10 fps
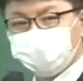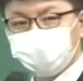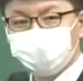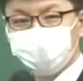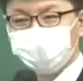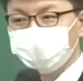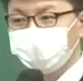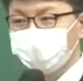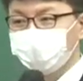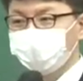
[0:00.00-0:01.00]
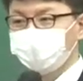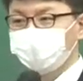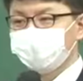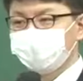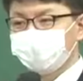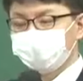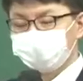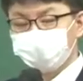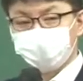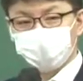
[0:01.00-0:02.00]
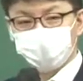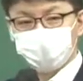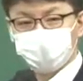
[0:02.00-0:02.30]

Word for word: 어느 정도 되는 게 좋을까?